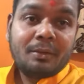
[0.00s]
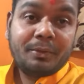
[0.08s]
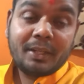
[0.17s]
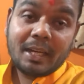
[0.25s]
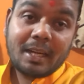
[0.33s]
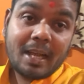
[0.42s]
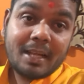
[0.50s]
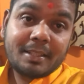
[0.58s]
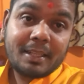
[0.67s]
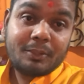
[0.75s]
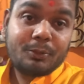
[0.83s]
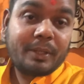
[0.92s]
फिलहाल आज
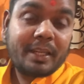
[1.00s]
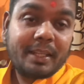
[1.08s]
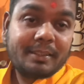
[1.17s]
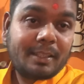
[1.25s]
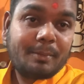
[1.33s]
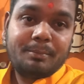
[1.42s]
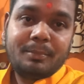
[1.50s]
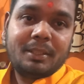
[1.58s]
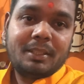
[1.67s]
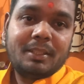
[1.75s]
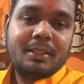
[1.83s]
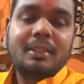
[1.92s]
जो है सब
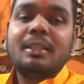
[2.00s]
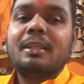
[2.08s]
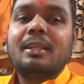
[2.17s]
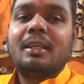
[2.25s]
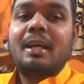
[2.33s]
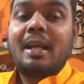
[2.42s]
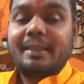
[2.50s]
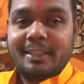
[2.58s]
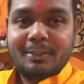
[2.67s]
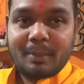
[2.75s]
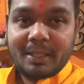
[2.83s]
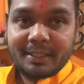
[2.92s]

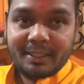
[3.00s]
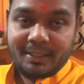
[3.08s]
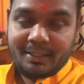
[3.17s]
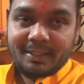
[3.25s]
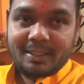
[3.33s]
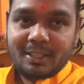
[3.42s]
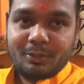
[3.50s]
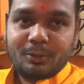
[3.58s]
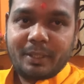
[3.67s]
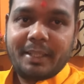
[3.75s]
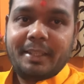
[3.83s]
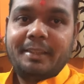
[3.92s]
आतिशबाजी का जो
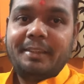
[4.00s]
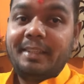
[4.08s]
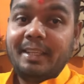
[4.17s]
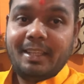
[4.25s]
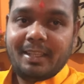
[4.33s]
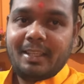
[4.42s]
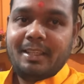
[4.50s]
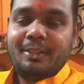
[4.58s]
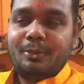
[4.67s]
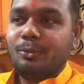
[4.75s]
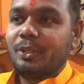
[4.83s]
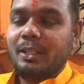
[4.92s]
है दिन है
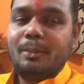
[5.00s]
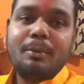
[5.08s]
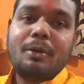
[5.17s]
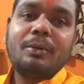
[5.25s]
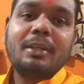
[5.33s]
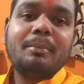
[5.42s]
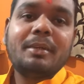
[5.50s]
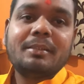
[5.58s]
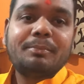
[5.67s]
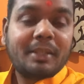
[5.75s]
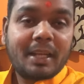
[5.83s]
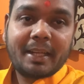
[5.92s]
क्योंकि दीपावली
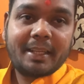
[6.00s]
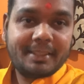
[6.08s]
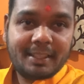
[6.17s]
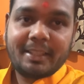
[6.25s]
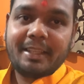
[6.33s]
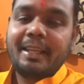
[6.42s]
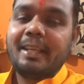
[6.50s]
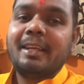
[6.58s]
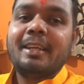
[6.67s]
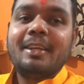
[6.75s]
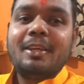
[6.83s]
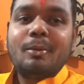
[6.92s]
में फटाके जलते हैं
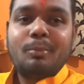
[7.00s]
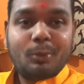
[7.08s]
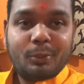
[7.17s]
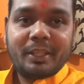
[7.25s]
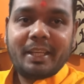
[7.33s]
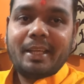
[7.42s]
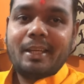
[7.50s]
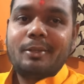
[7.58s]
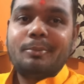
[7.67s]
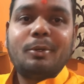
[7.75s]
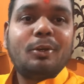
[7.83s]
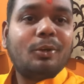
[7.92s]
फूटते हैं
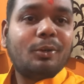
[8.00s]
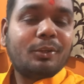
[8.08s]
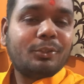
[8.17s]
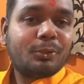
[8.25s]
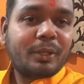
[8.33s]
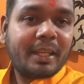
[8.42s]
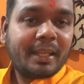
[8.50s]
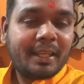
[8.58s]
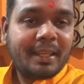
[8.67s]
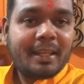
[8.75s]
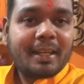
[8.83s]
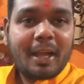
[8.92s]
और जो है
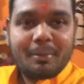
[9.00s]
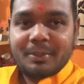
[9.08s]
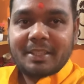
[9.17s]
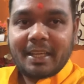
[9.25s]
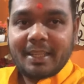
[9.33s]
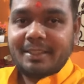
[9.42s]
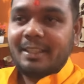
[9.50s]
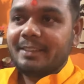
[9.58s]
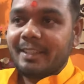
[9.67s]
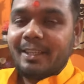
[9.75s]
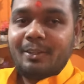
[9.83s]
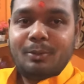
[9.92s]
काफ़ी सारी
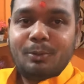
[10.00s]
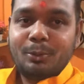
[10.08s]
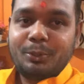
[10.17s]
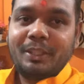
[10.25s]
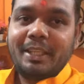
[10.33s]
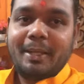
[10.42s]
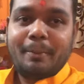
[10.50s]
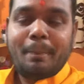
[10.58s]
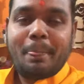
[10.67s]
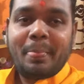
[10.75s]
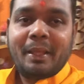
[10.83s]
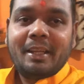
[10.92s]
चीज़ें होती हैं
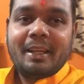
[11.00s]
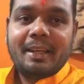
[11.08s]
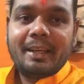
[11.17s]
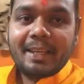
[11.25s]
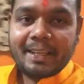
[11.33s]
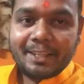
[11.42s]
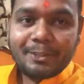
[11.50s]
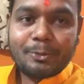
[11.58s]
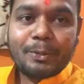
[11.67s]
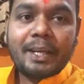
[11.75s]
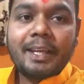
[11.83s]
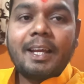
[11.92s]
लेकिन जो
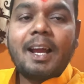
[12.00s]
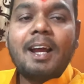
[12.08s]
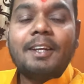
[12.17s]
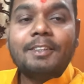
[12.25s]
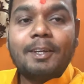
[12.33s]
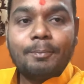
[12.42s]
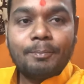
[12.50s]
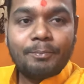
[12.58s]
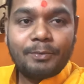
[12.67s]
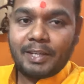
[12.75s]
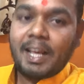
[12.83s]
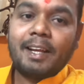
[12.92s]
है आज
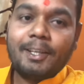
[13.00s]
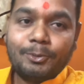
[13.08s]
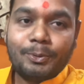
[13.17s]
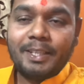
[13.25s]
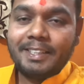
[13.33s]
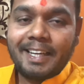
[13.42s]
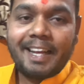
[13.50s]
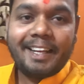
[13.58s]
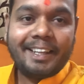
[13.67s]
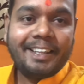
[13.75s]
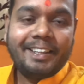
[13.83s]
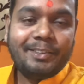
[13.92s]
हम फटाखे तो नहीं
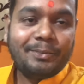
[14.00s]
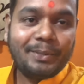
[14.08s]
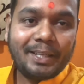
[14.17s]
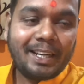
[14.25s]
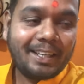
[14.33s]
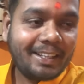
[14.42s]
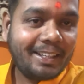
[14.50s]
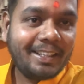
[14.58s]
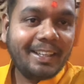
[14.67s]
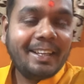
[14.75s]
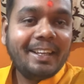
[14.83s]
जलाएंगे फिलहाल के लिए